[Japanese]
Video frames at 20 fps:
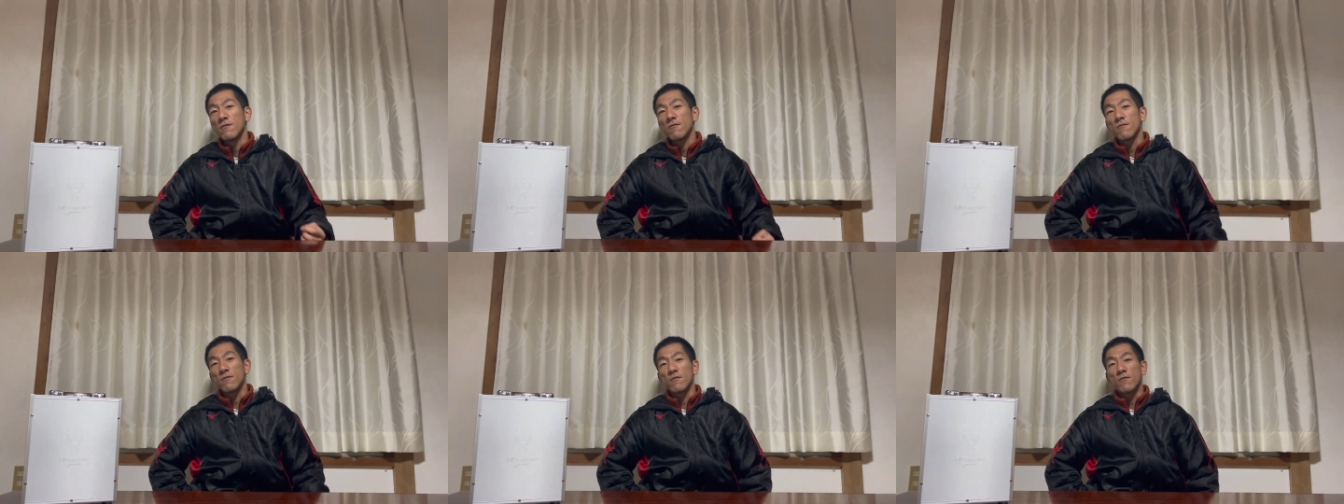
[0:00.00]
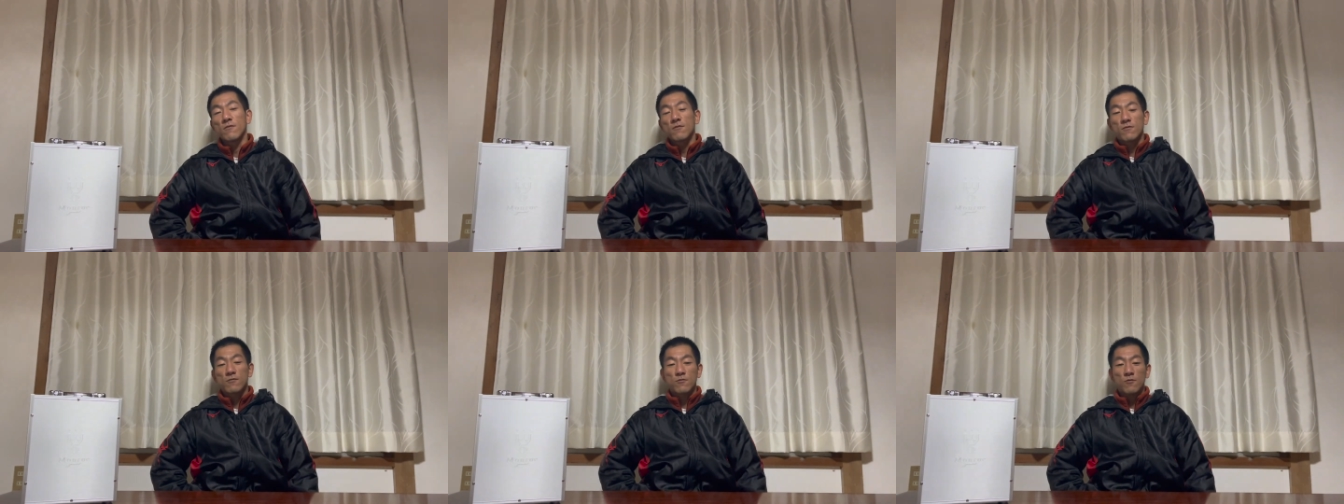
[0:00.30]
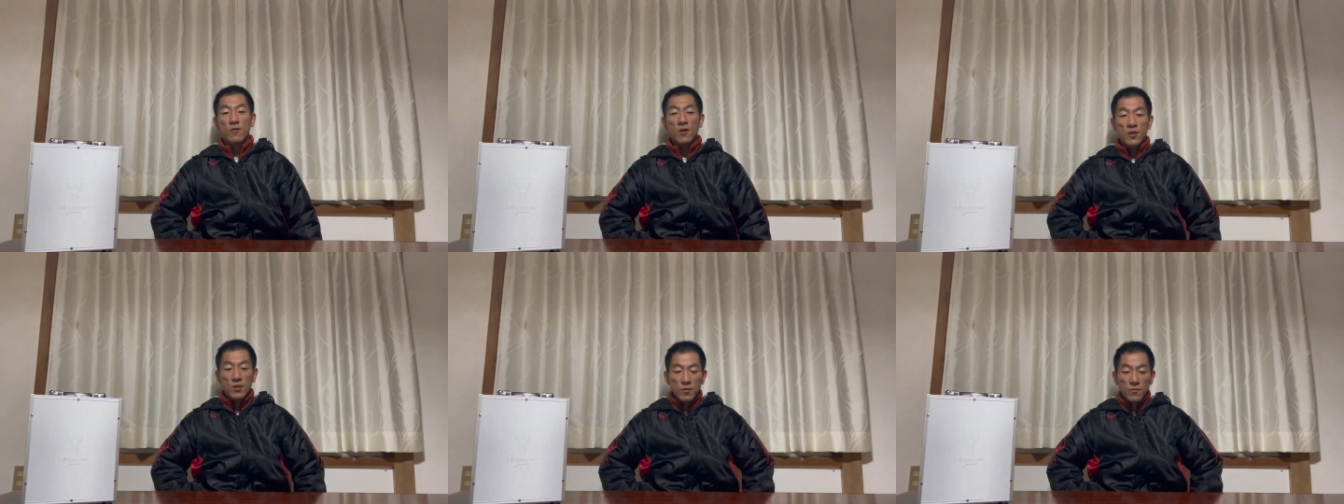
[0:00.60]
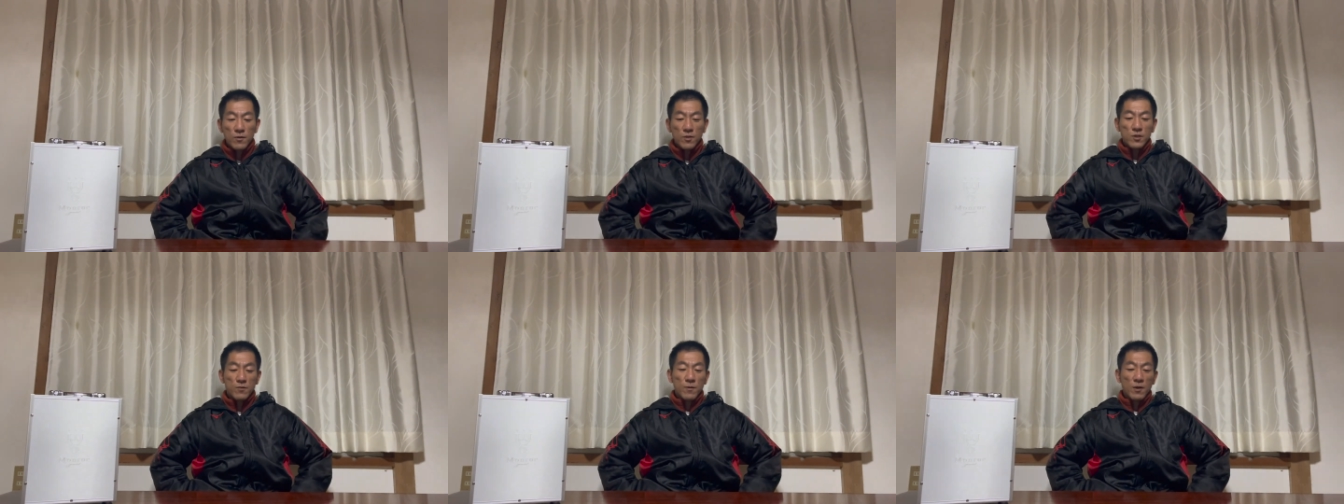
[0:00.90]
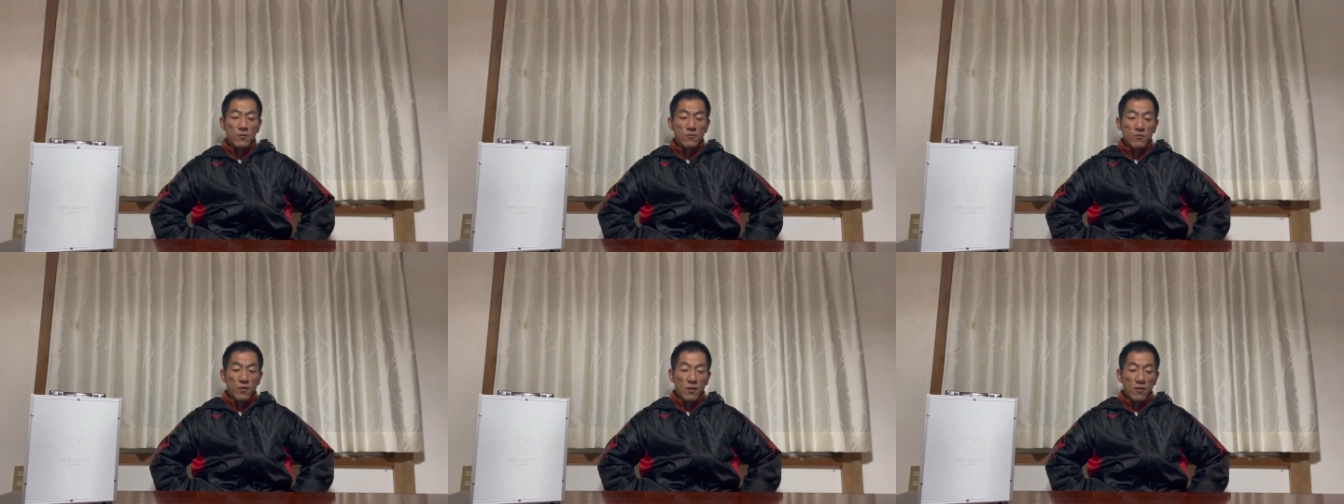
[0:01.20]
うん、それが一番
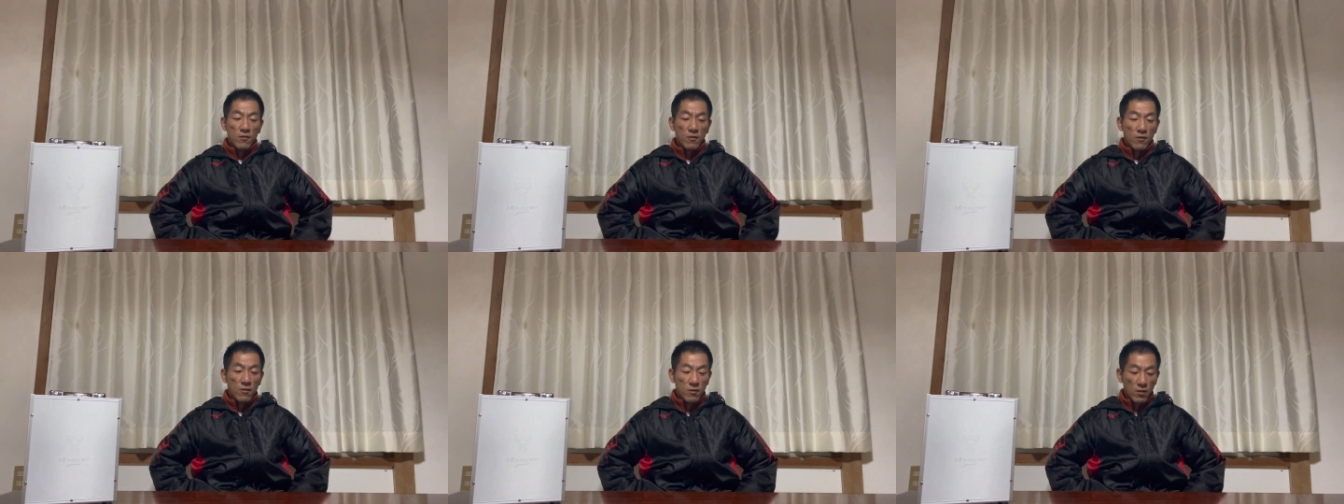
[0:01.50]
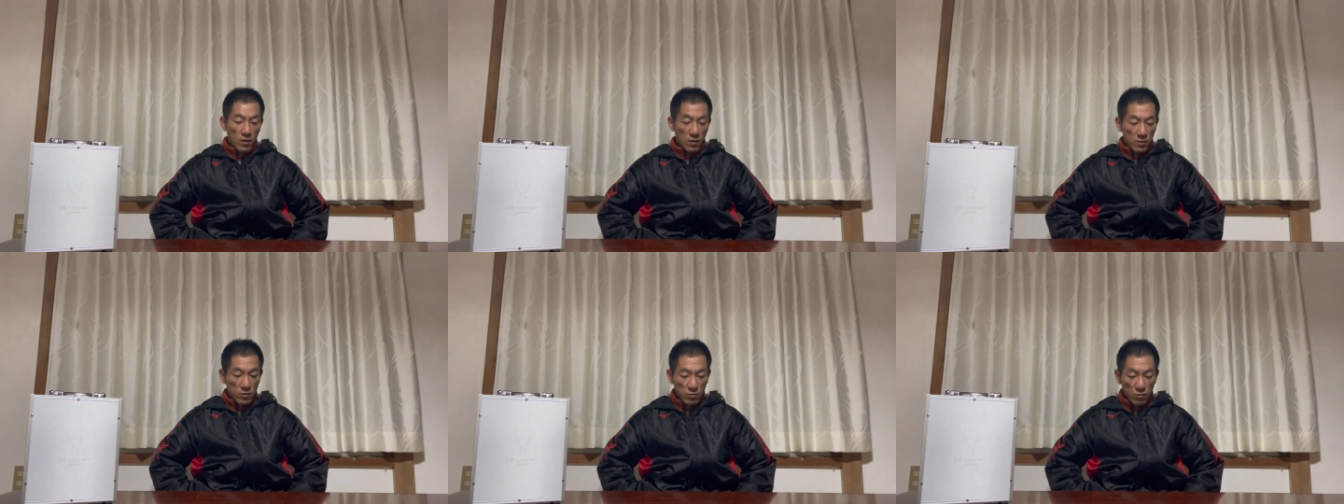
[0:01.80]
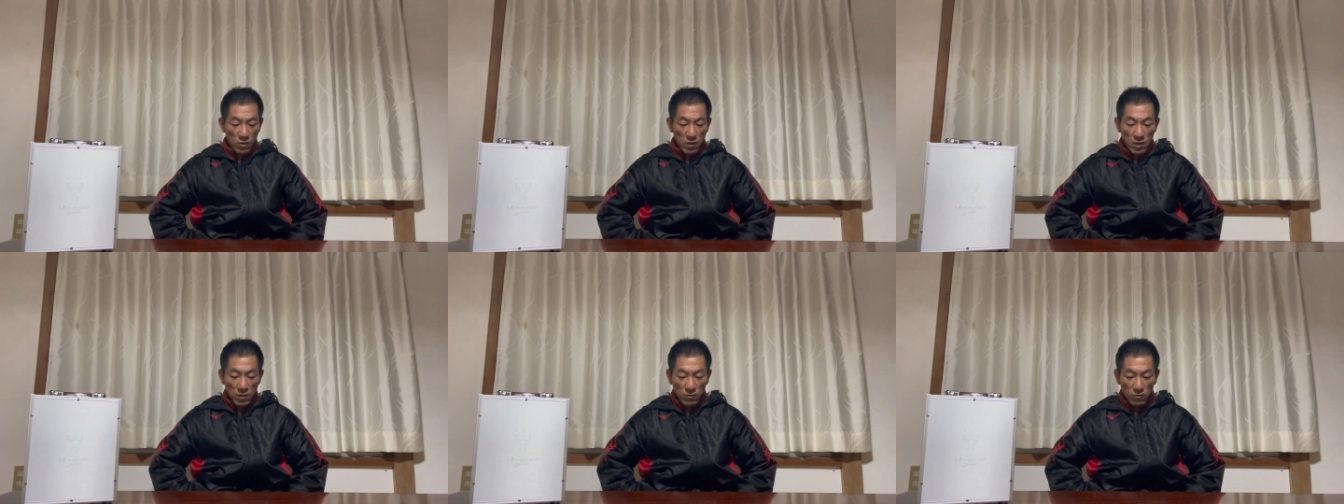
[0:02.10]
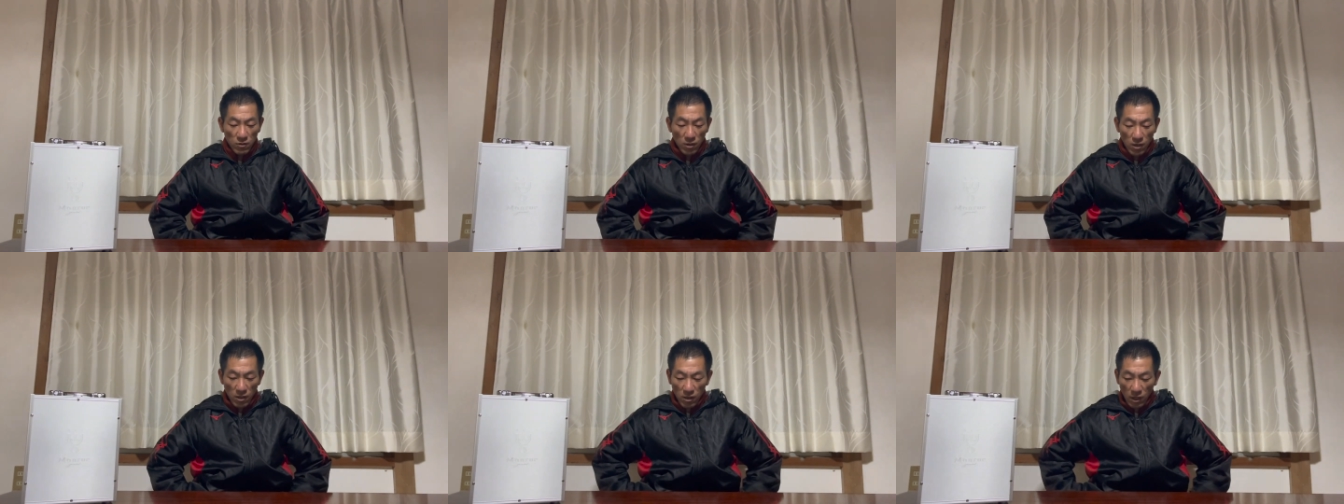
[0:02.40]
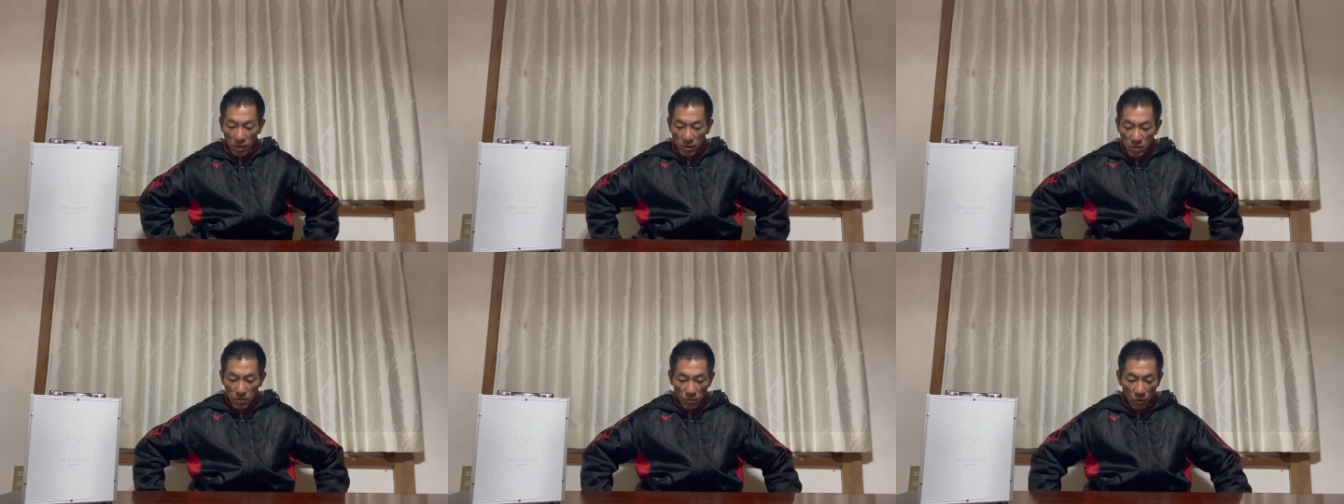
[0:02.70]
スマートだよね。だからそう考えるとね、
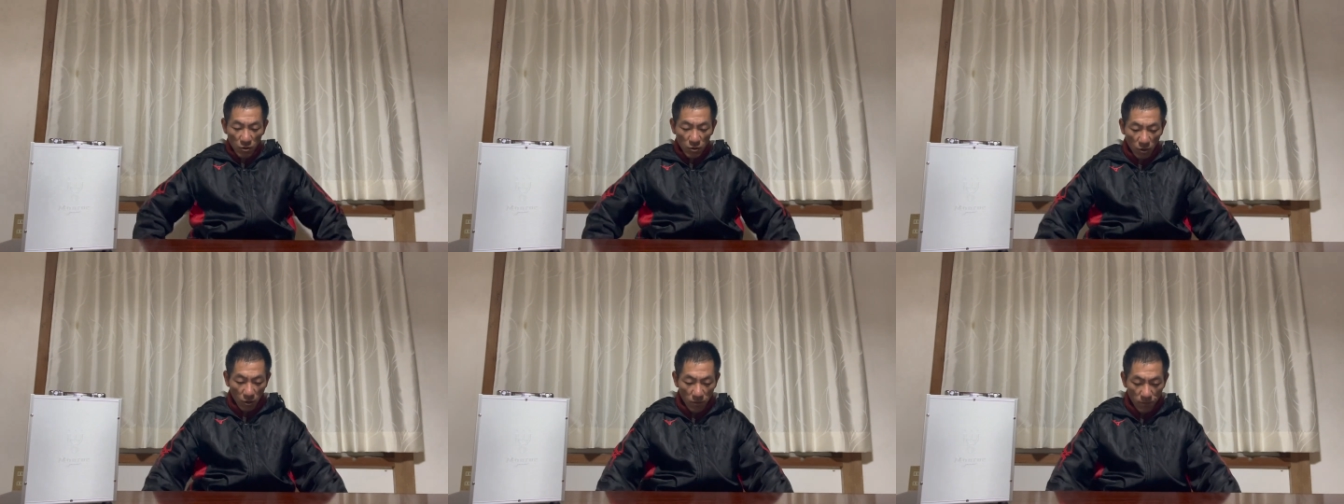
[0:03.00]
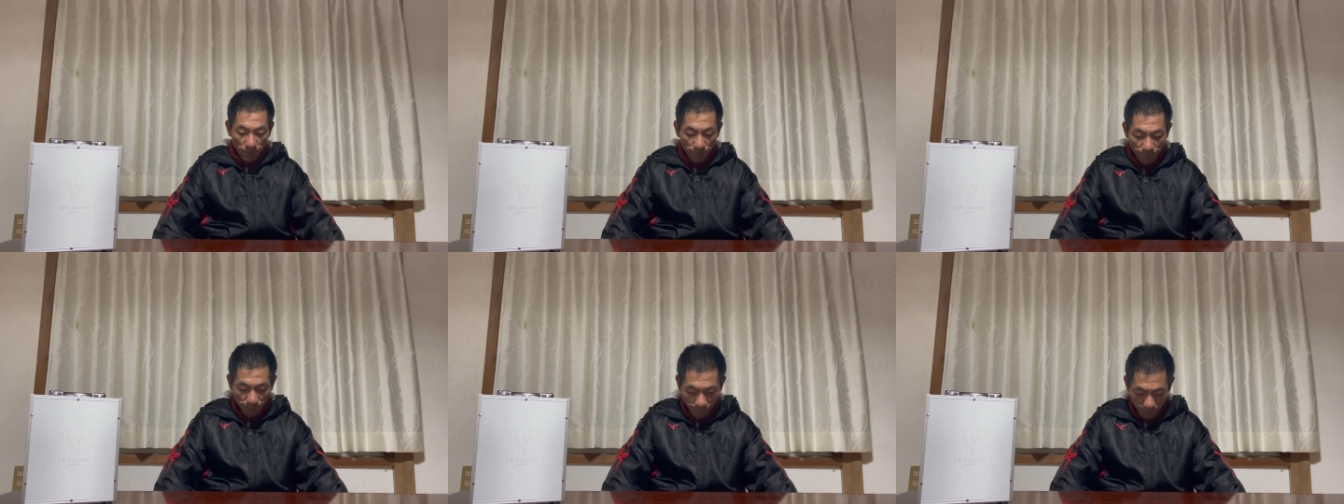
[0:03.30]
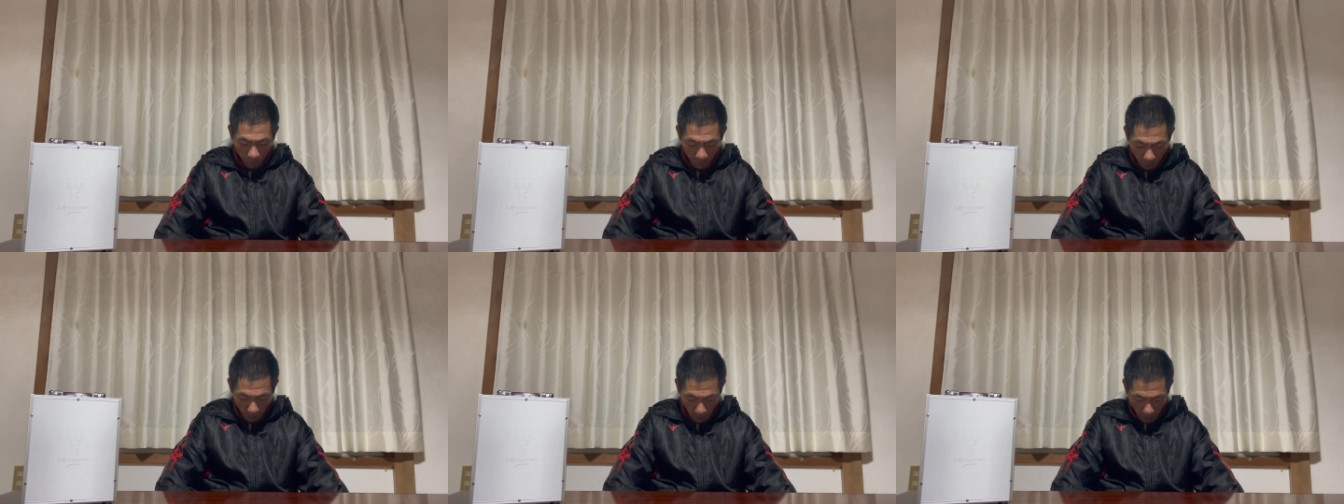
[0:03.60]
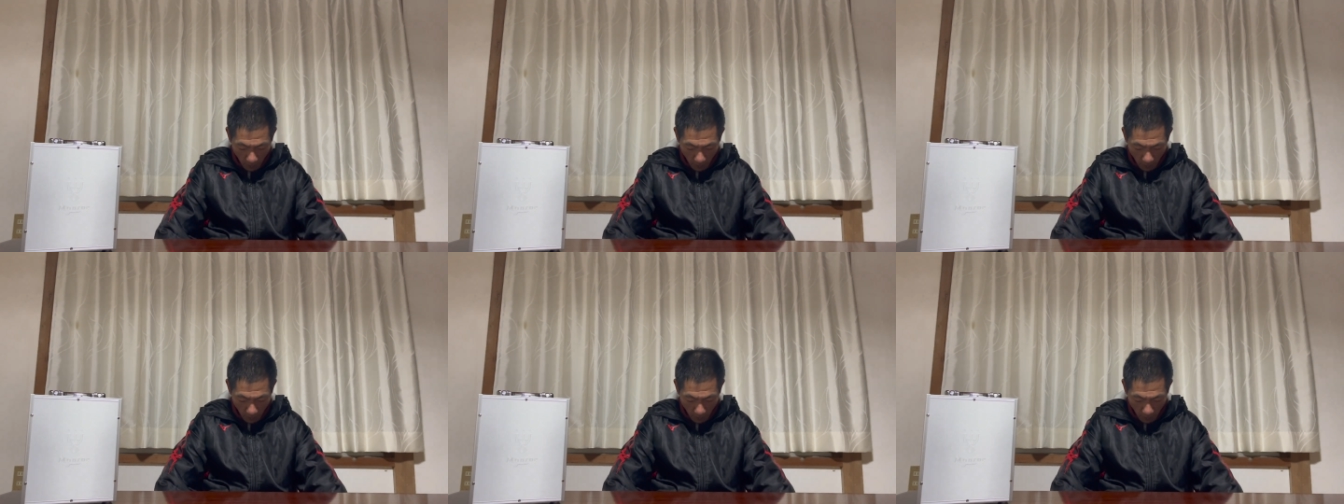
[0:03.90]
安いもいいよ。うん。